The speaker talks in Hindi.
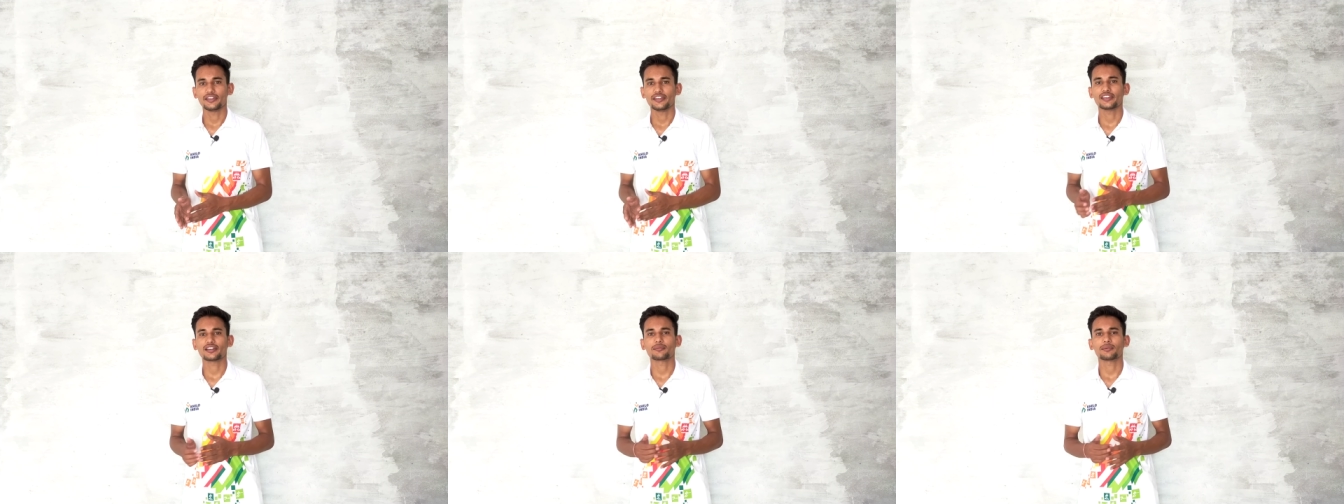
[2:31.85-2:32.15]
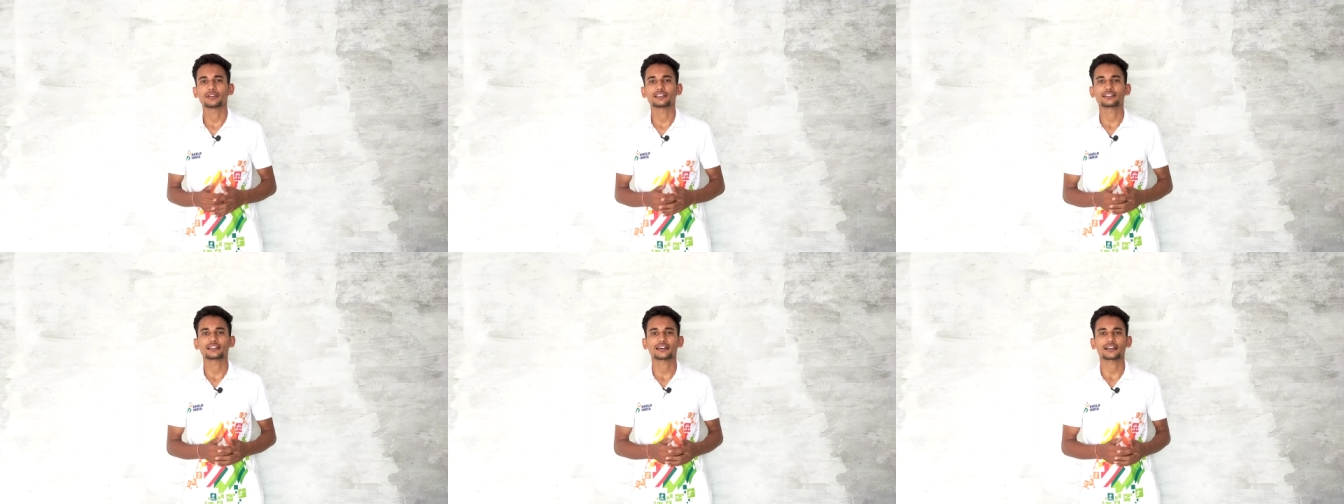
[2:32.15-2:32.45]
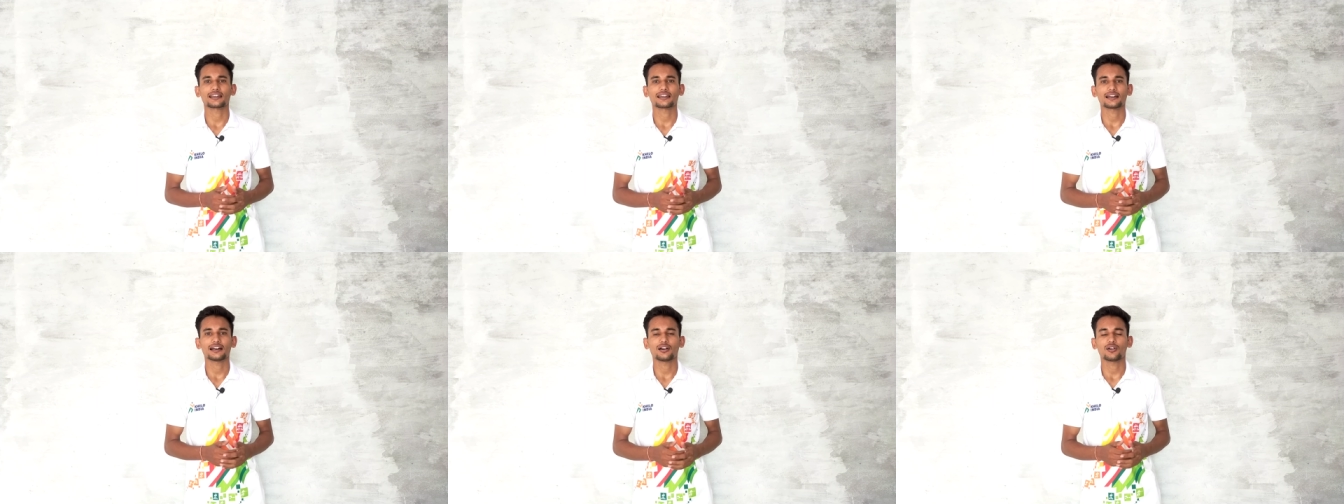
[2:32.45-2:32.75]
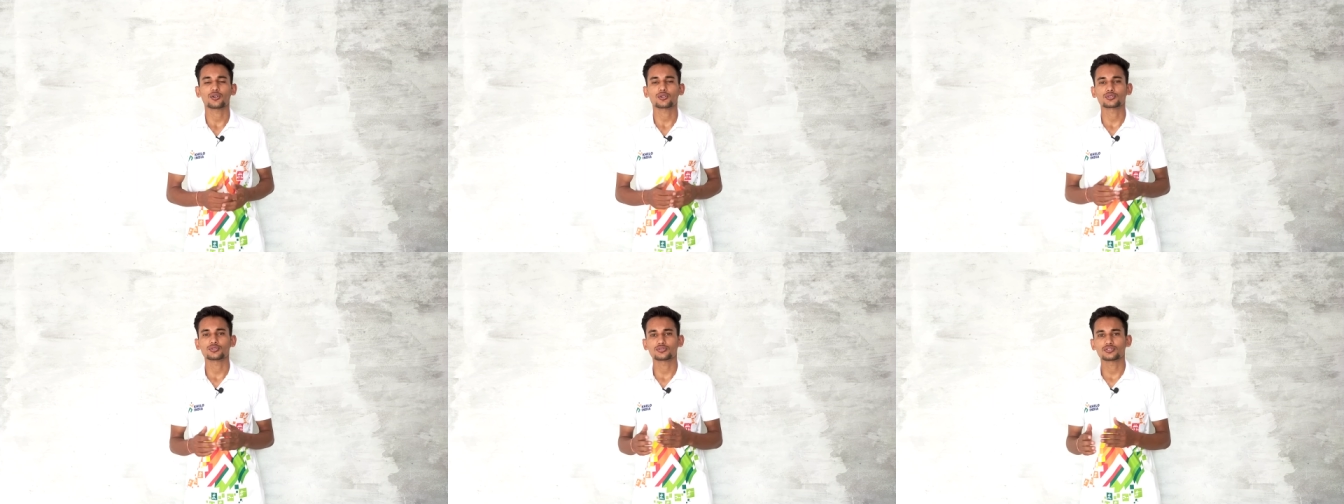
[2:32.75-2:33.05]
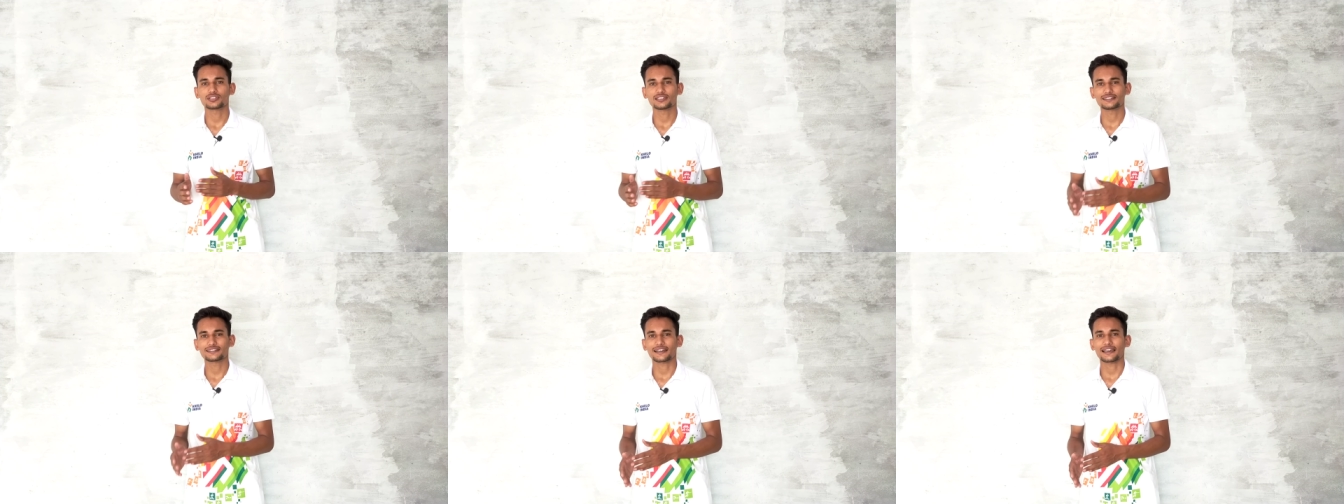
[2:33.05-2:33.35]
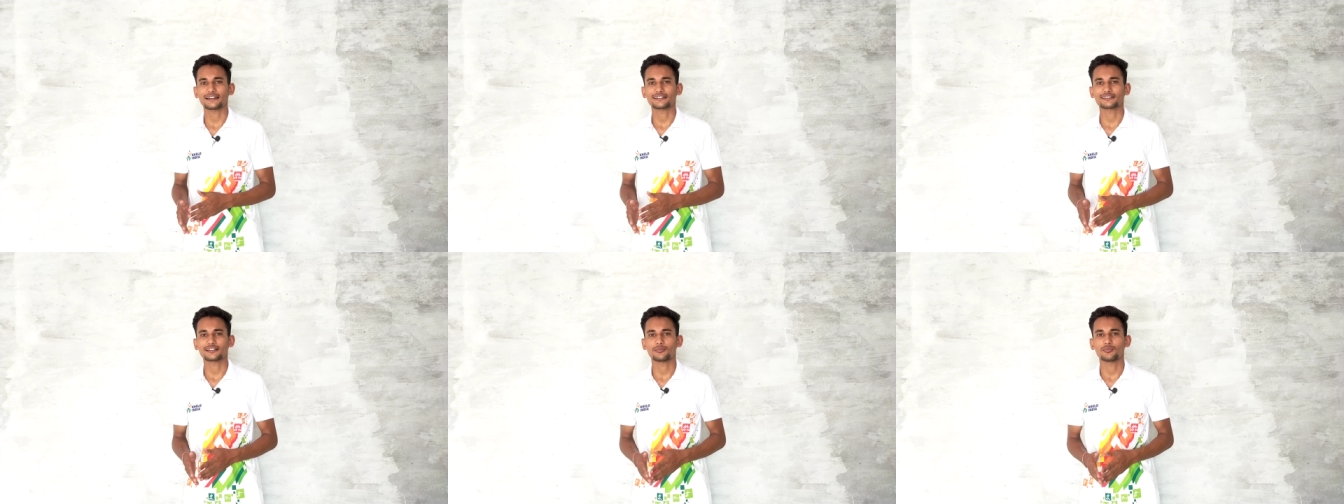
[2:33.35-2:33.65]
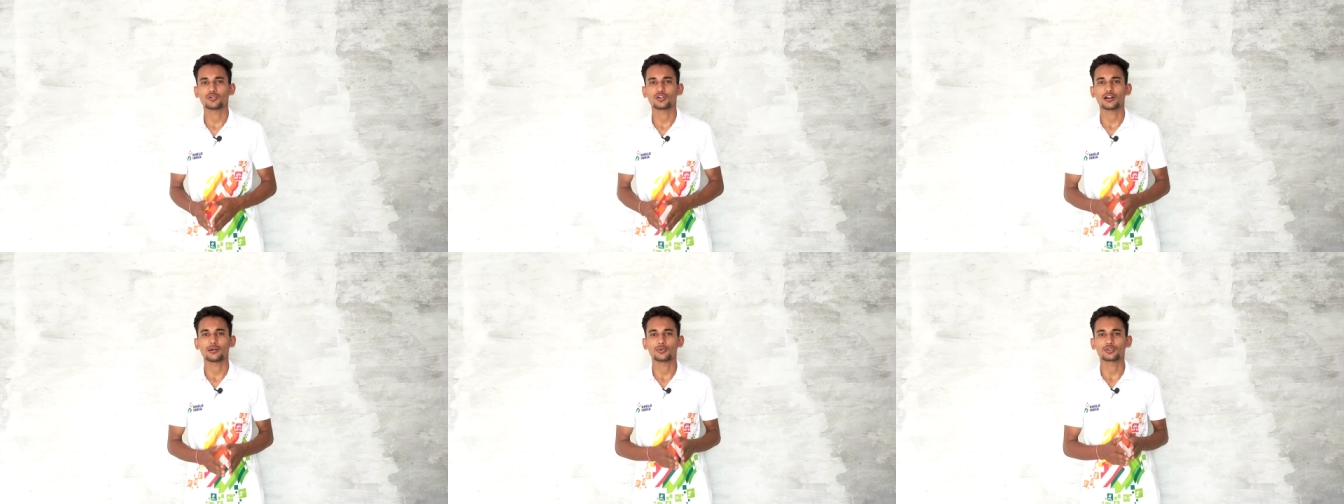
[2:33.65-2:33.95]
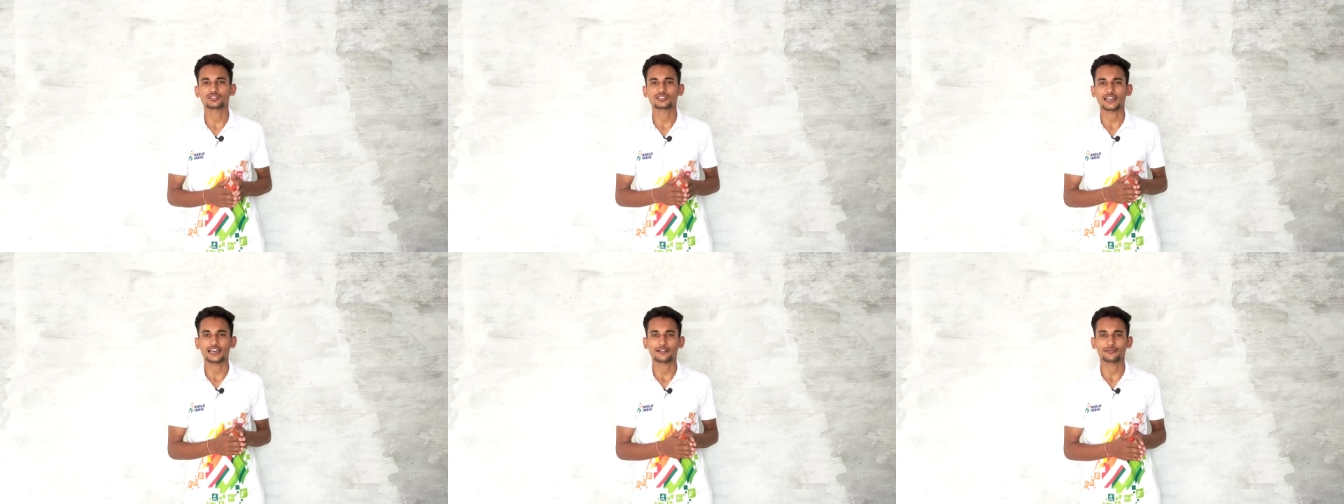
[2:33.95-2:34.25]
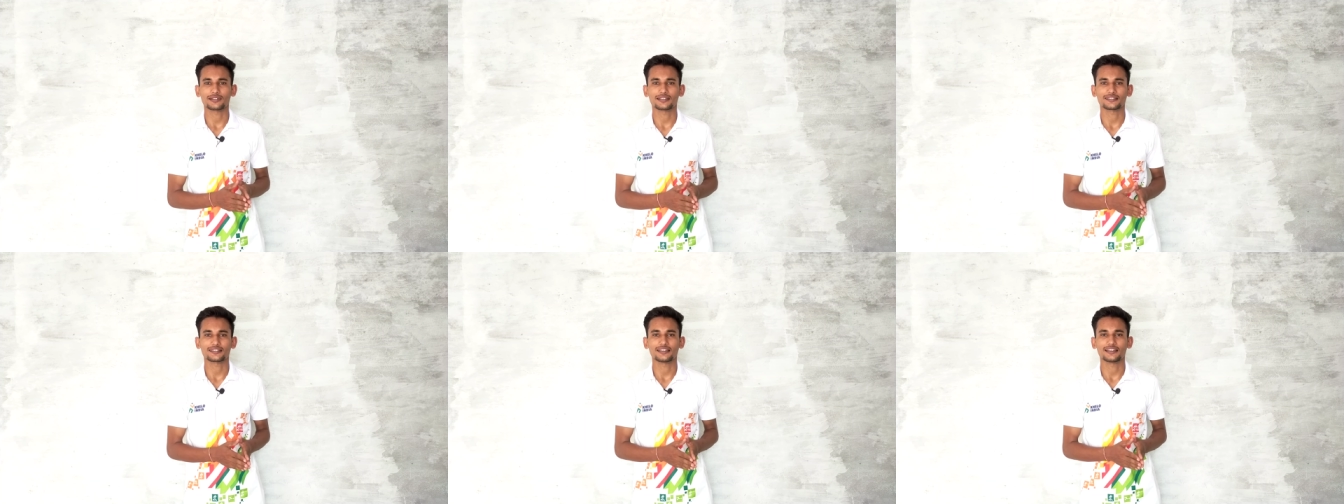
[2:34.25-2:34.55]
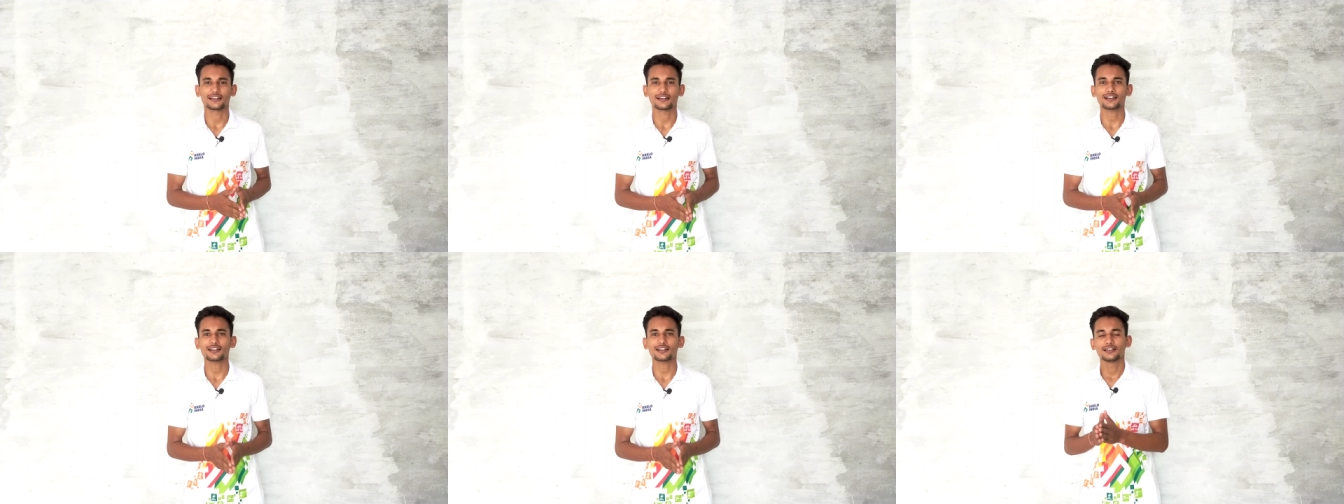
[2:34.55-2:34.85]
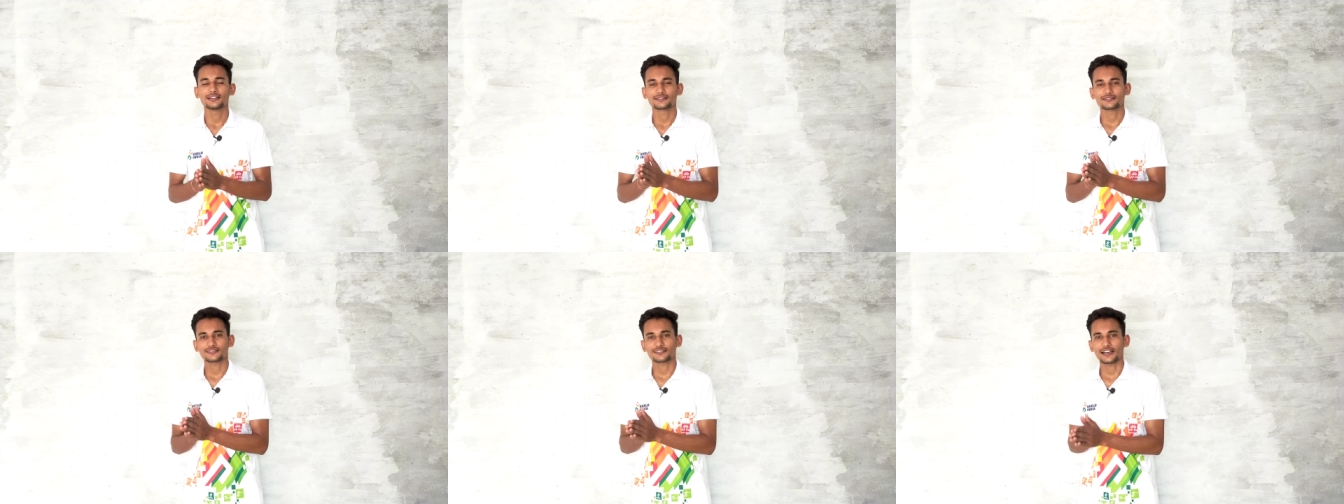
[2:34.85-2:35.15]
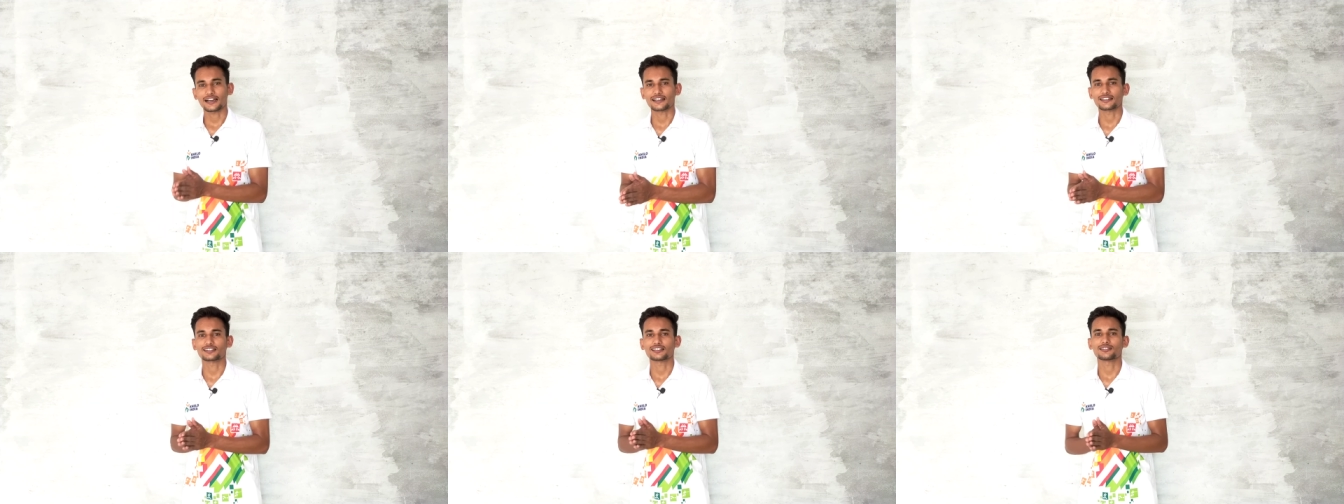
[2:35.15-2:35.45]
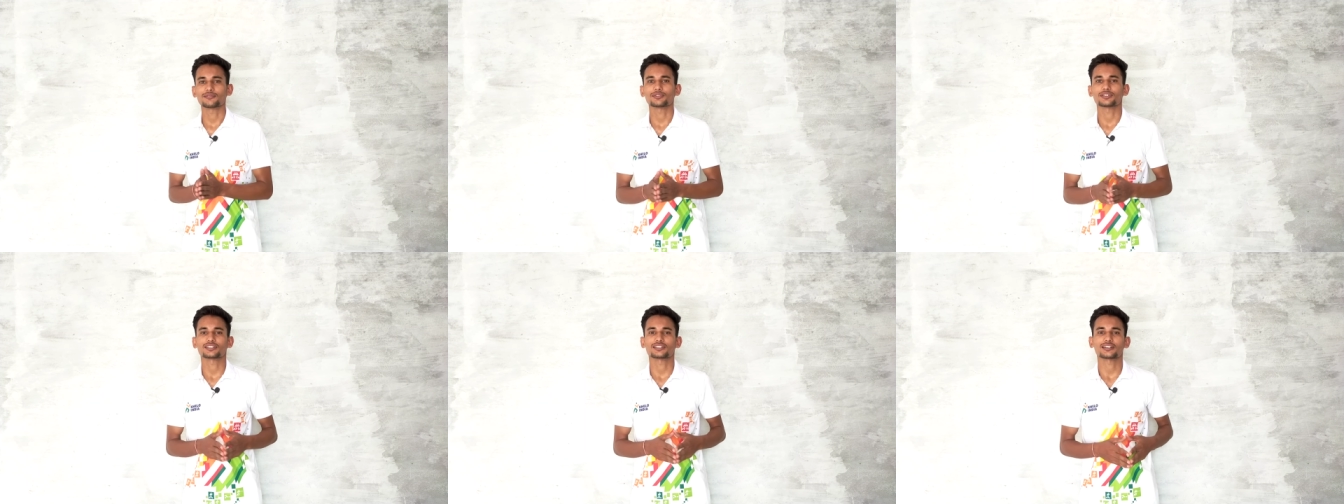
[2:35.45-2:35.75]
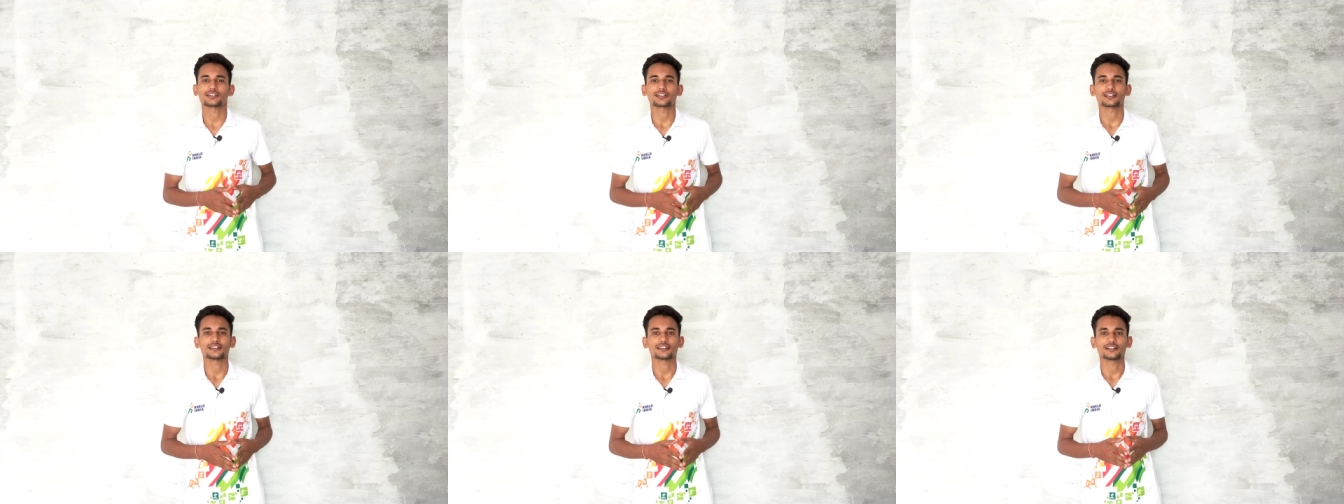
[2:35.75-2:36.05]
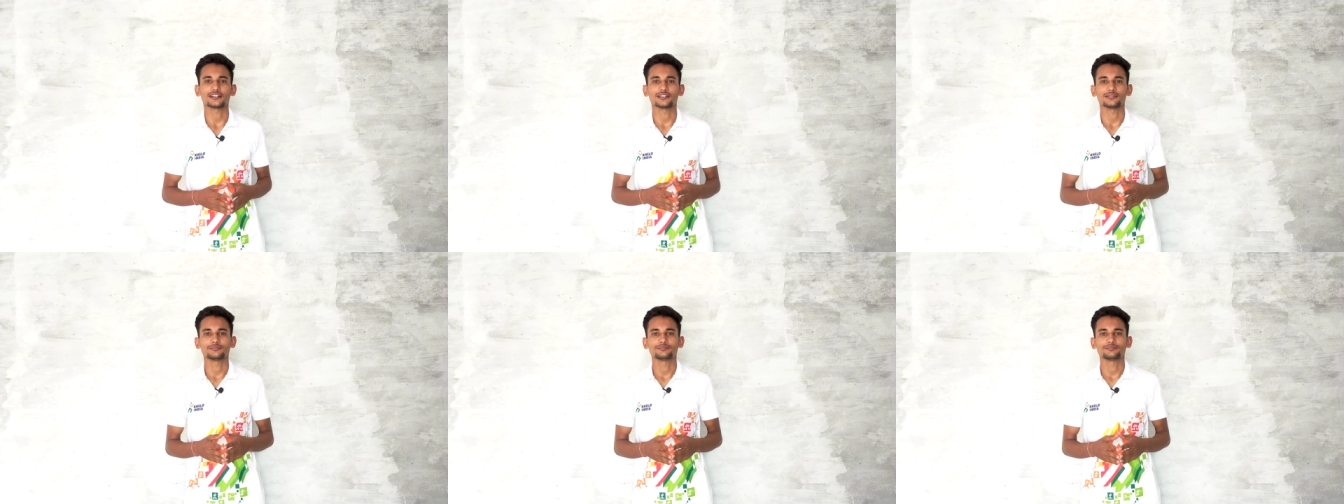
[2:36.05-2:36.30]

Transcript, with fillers: एक बजे तक रहेगा और जो तीसरा एग्ज़ाम होगा वो चार बजे से लेकर साढ़े पाँच बजे तक रहेगा